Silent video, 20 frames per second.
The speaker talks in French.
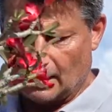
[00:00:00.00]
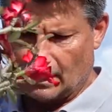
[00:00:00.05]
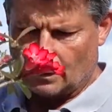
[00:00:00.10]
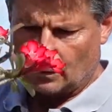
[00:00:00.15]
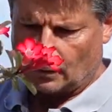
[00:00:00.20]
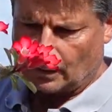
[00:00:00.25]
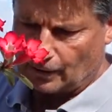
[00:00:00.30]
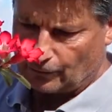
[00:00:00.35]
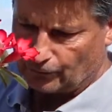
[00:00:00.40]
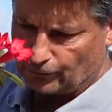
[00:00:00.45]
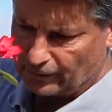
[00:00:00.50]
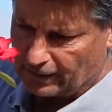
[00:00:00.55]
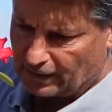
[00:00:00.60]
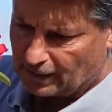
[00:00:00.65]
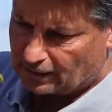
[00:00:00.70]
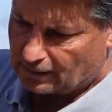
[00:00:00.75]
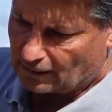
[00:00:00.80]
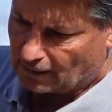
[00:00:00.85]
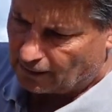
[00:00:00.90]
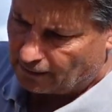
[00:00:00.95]
Alors là, vous
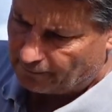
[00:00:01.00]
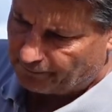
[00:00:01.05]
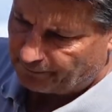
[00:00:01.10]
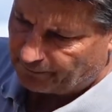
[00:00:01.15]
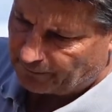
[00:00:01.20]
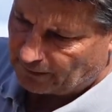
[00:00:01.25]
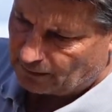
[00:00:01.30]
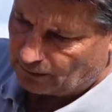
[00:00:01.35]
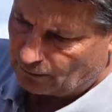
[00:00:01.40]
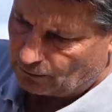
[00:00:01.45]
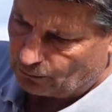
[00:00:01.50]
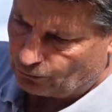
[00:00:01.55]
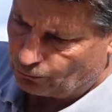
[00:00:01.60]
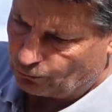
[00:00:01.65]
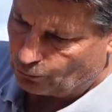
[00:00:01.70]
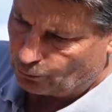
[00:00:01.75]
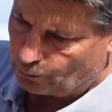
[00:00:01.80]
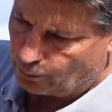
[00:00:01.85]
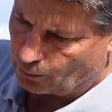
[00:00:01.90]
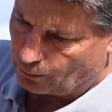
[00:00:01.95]
voyez qu'il y a
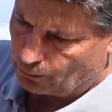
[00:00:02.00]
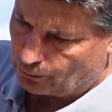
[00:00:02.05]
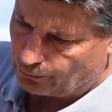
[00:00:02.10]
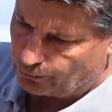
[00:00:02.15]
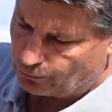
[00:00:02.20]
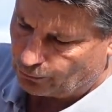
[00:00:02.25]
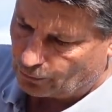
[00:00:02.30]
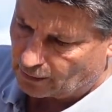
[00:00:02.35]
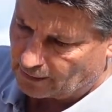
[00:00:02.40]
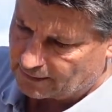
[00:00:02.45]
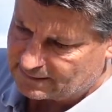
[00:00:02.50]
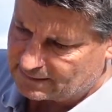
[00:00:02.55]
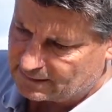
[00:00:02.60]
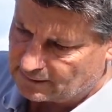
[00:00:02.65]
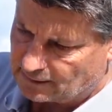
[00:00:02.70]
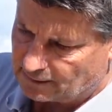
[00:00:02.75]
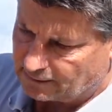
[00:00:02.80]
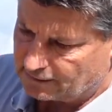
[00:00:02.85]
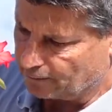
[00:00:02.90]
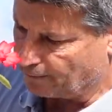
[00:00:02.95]
deux, deux,
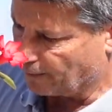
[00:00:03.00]
racines qui